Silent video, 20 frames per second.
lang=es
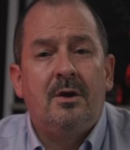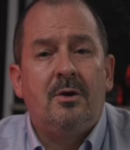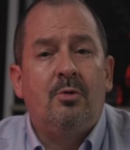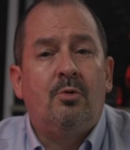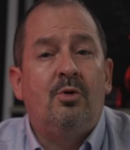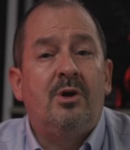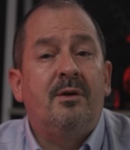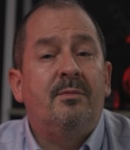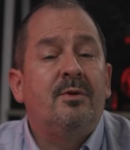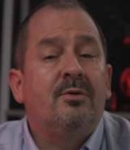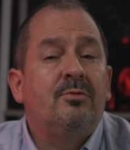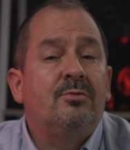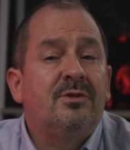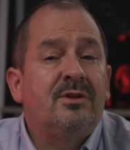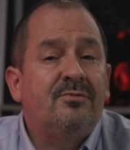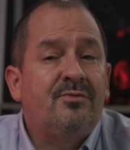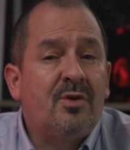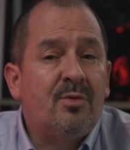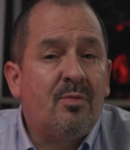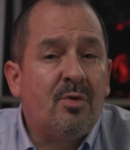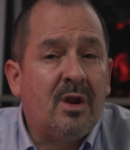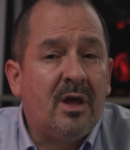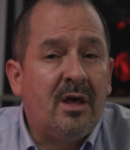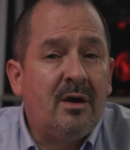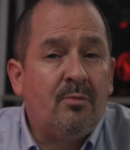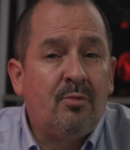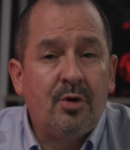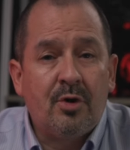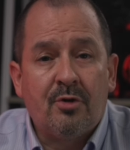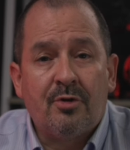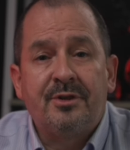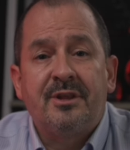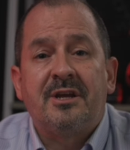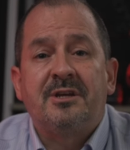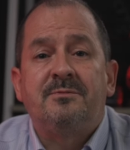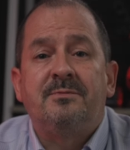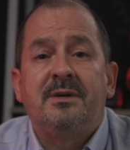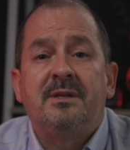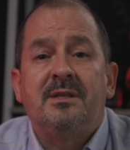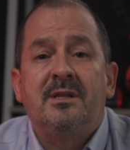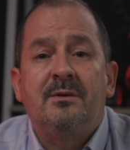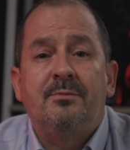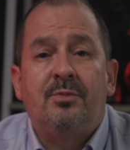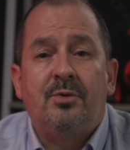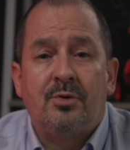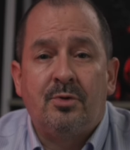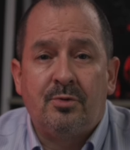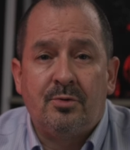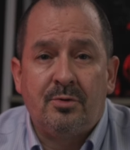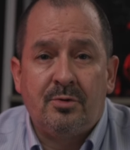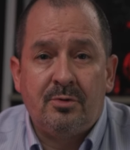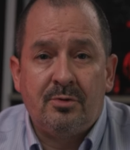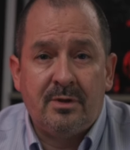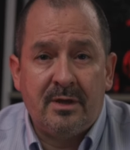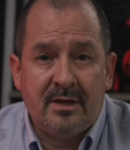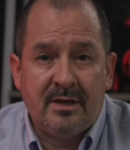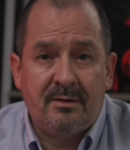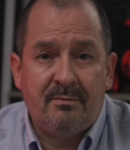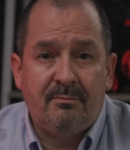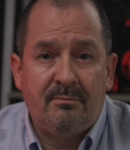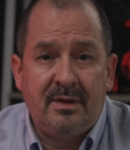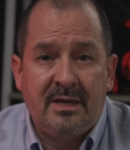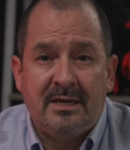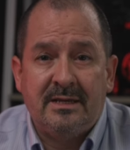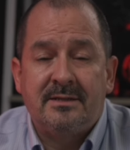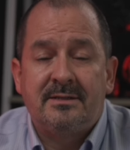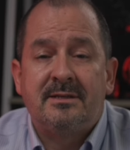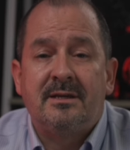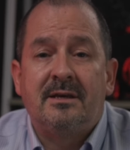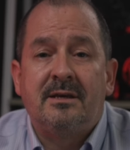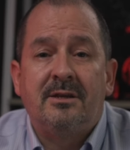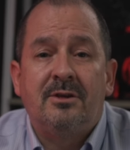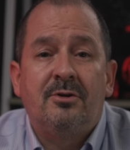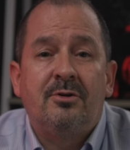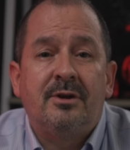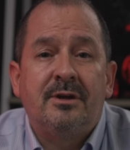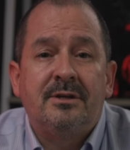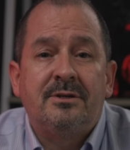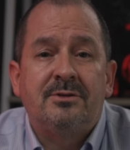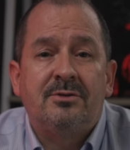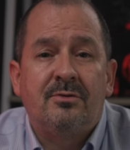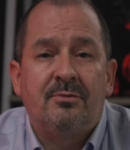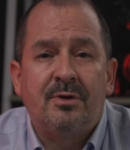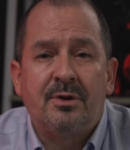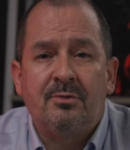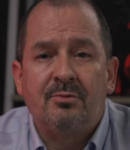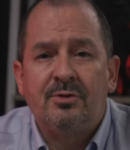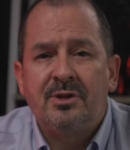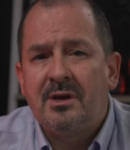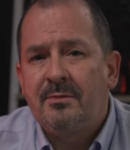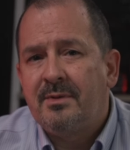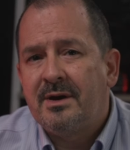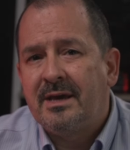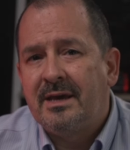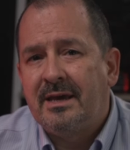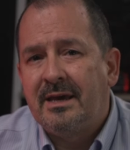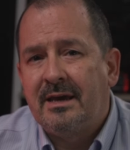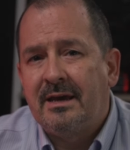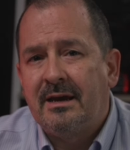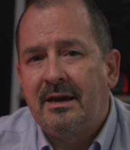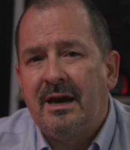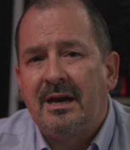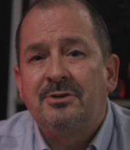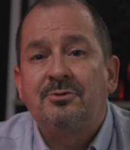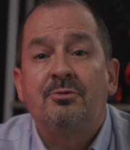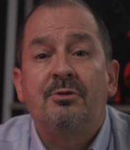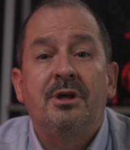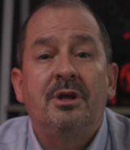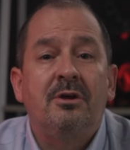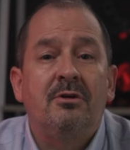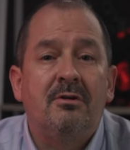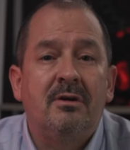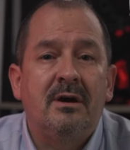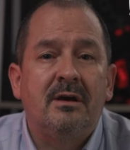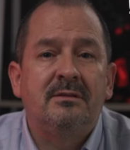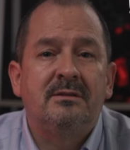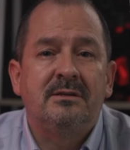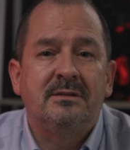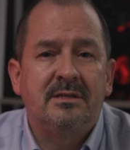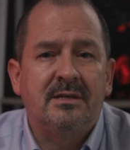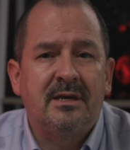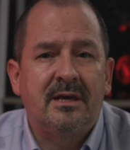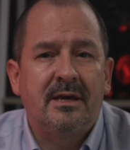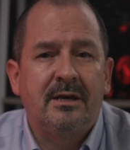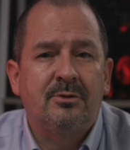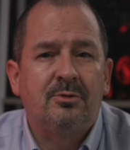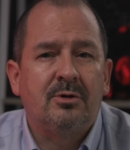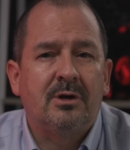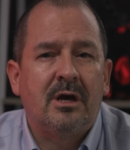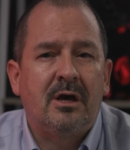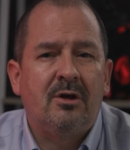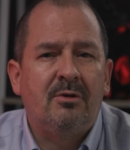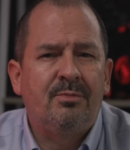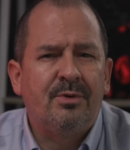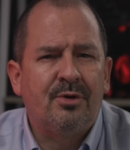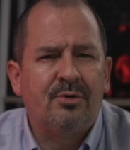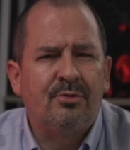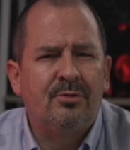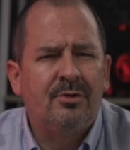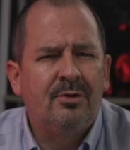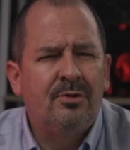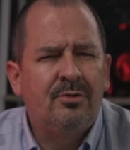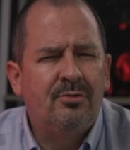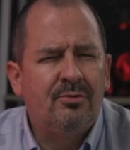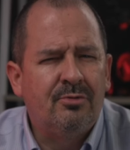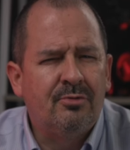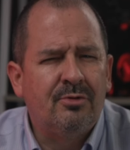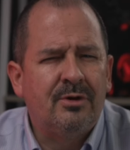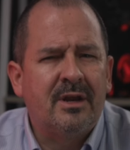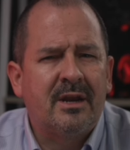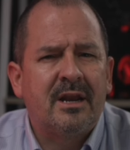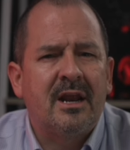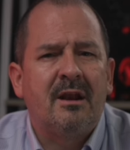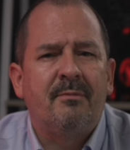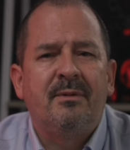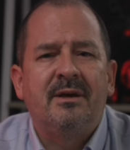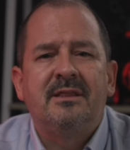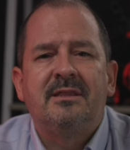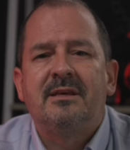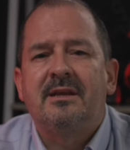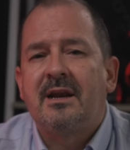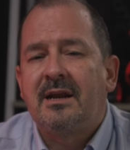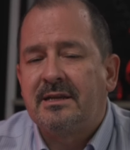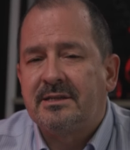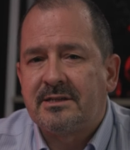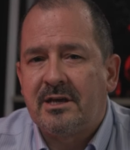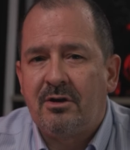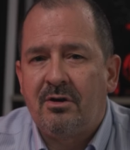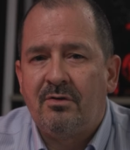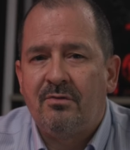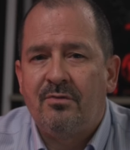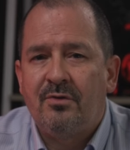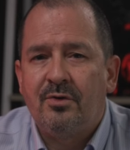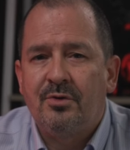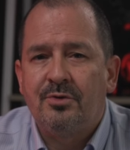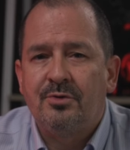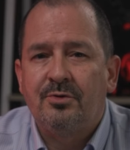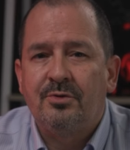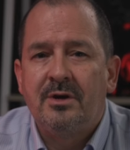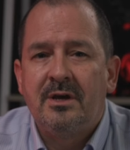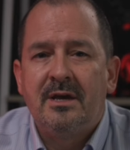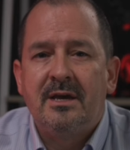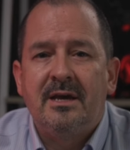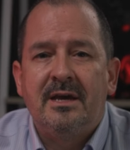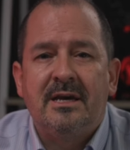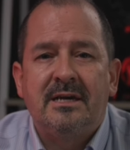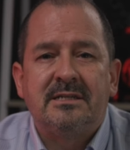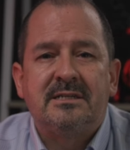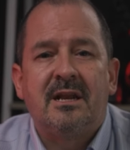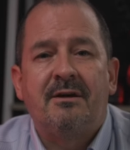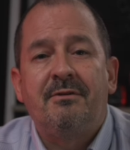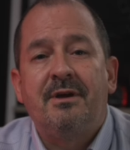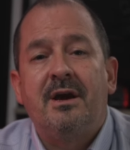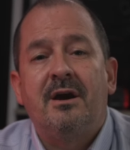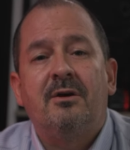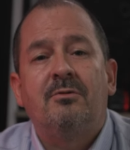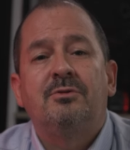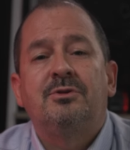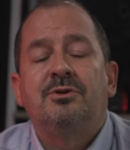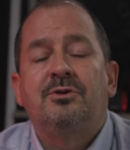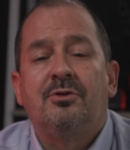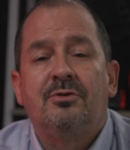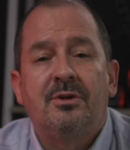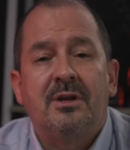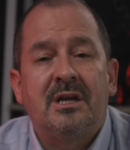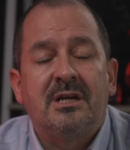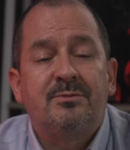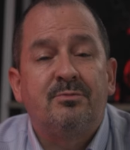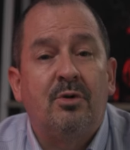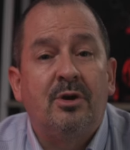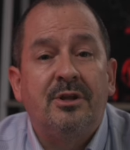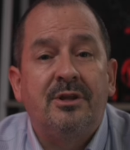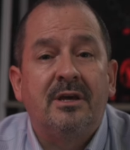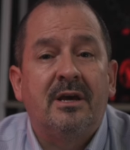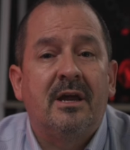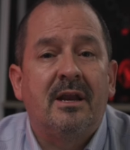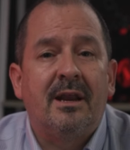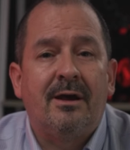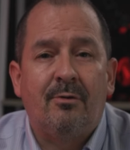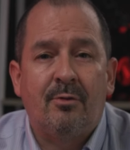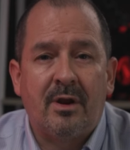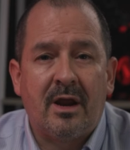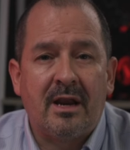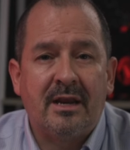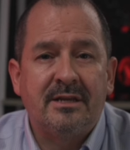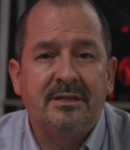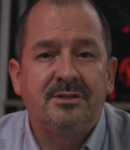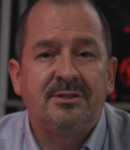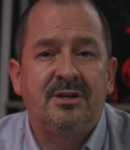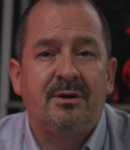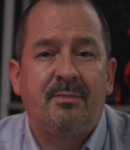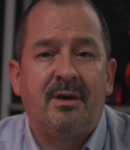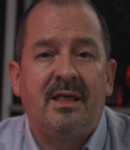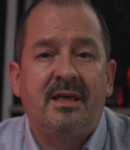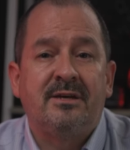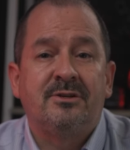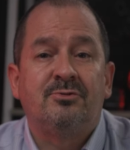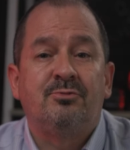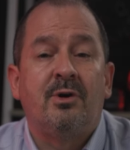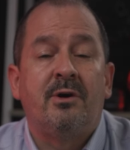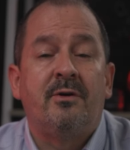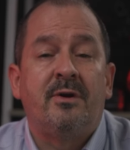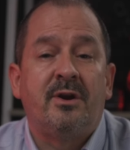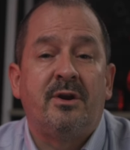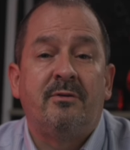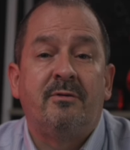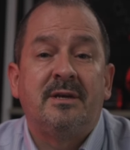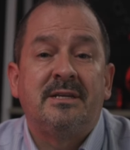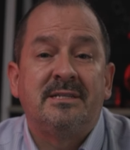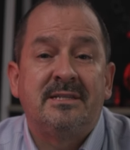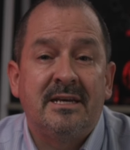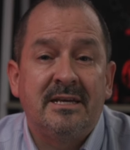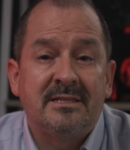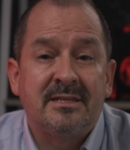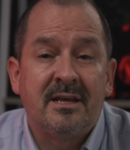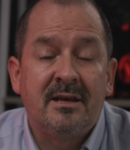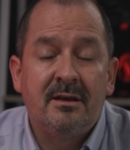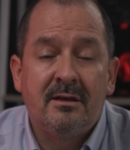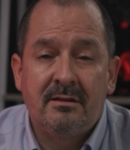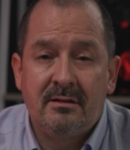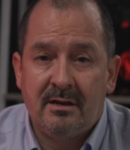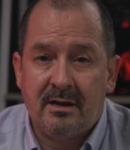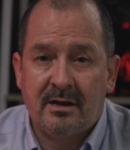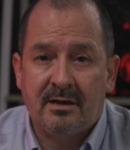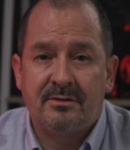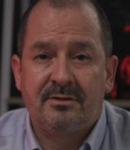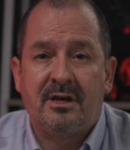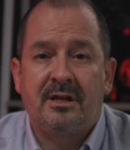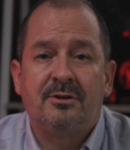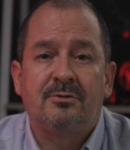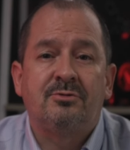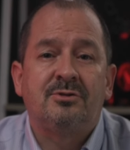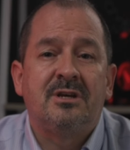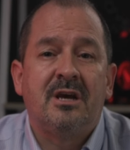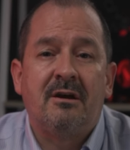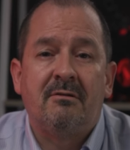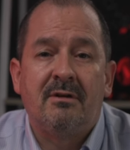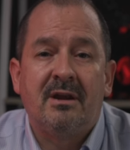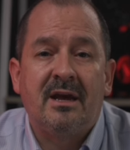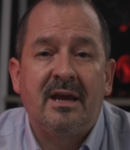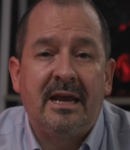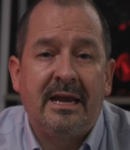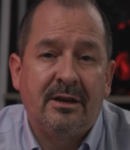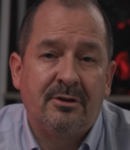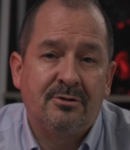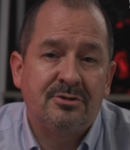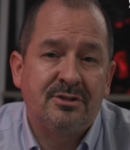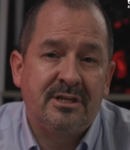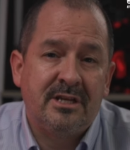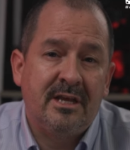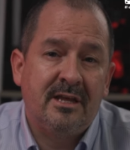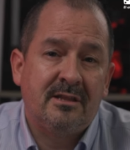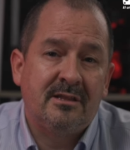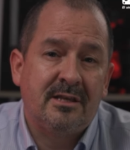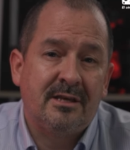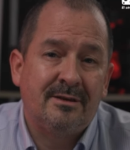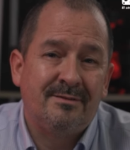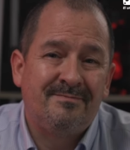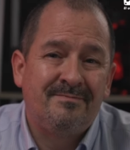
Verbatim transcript: Una pregunta formulada muy cortésmente por uno de mis seguidores sobre un tema que ha surgido antes y que he tocado, pero no he realmente analizado a fondo es la vieja cuestión de las políticas laborales llamadas 996, de la que tanto se habla en Occidente.